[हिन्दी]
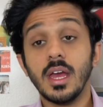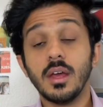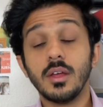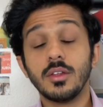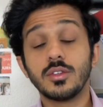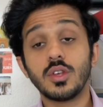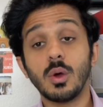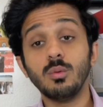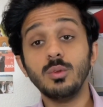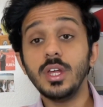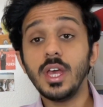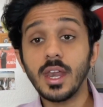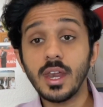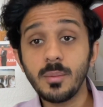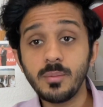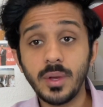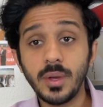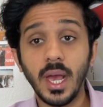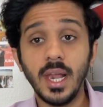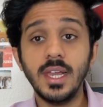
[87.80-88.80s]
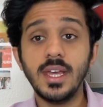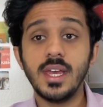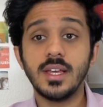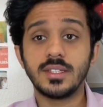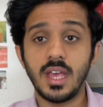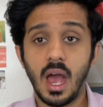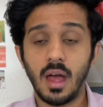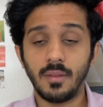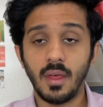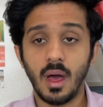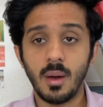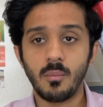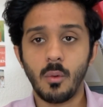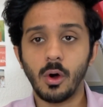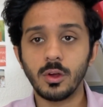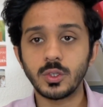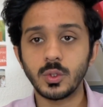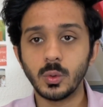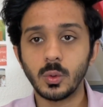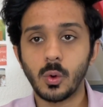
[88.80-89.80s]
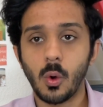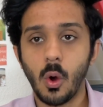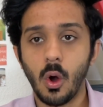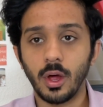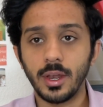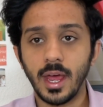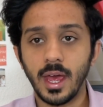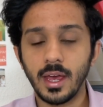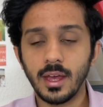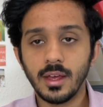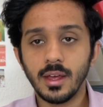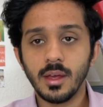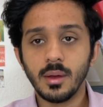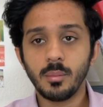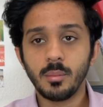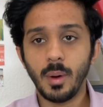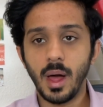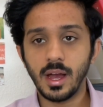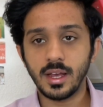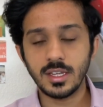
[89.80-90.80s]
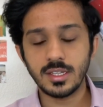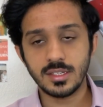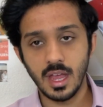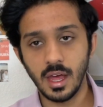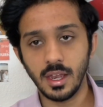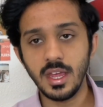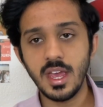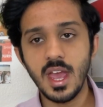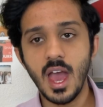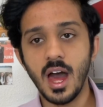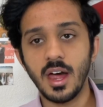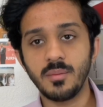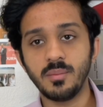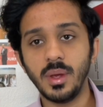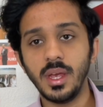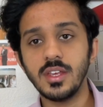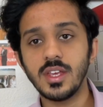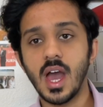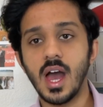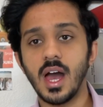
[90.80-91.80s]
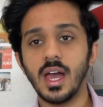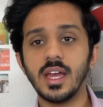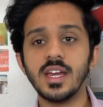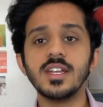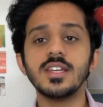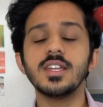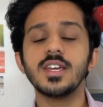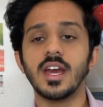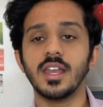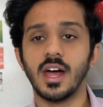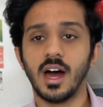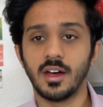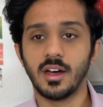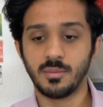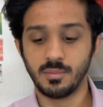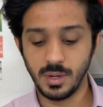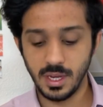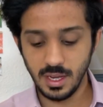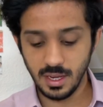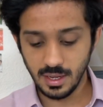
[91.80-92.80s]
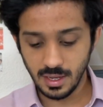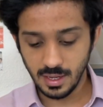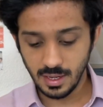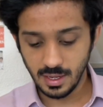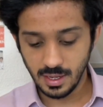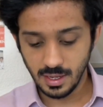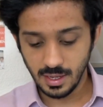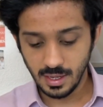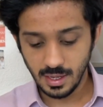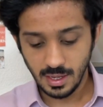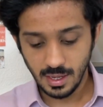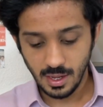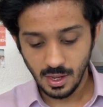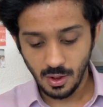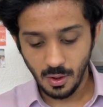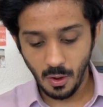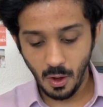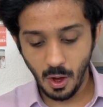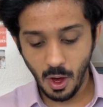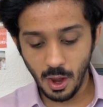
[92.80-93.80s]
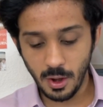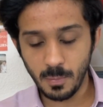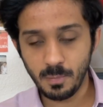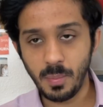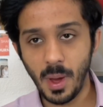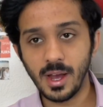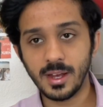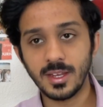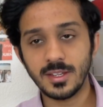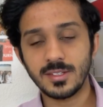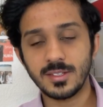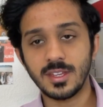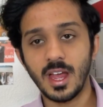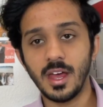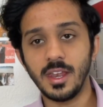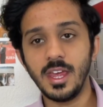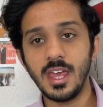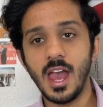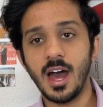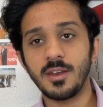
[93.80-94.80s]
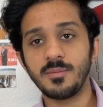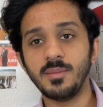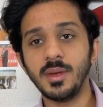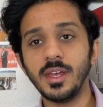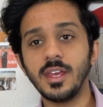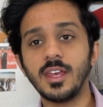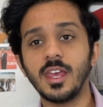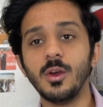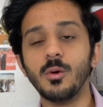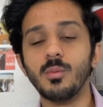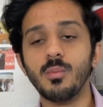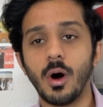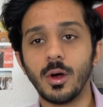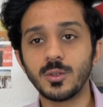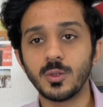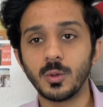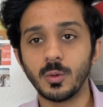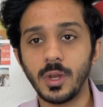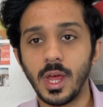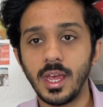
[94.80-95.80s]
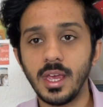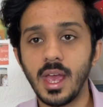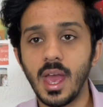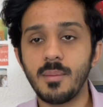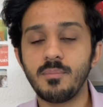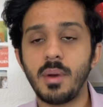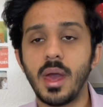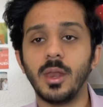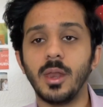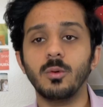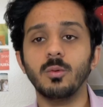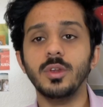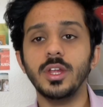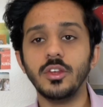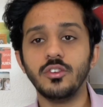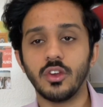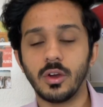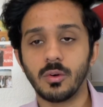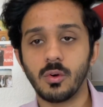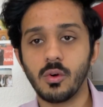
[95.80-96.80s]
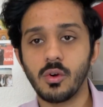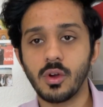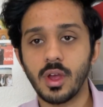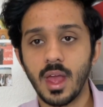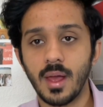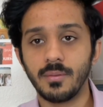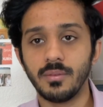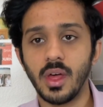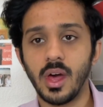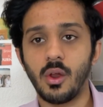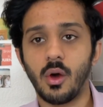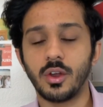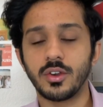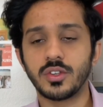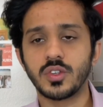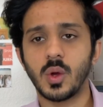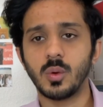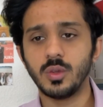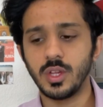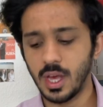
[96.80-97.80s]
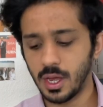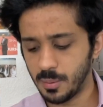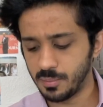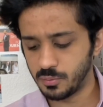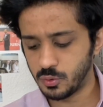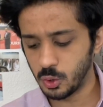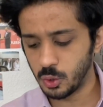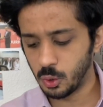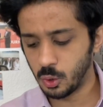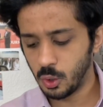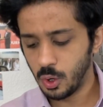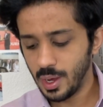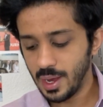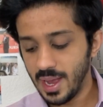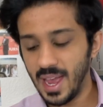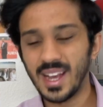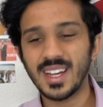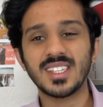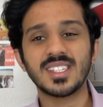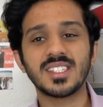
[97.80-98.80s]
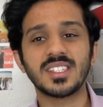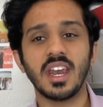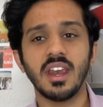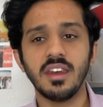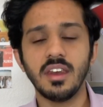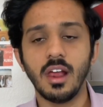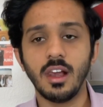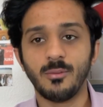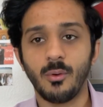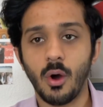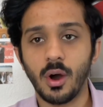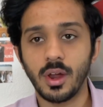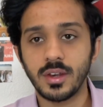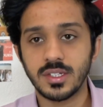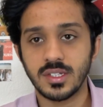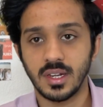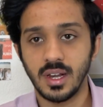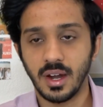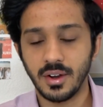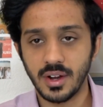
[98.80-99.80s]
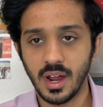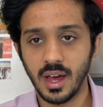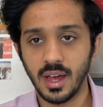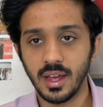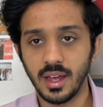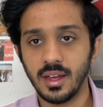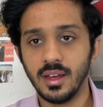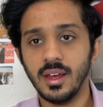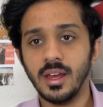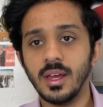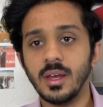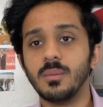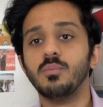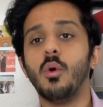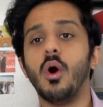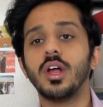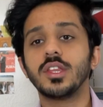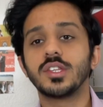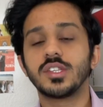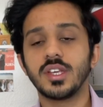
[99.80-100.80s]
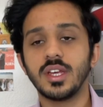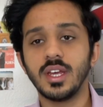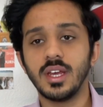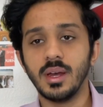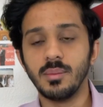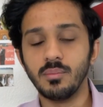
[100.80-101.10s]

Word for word: सऊदी अरब के लिए ज्यादा मौजू कौन है पाकिस्तानी आर्मी या इंडियन आर्मी और पाकिस्तानी आर्मी क्यों मौजू नहीं है बैरूनी जंगों के अंदर और सऊदी अरब जो एक्सटर्नल वॉर्स लड़ रहा है बहुत से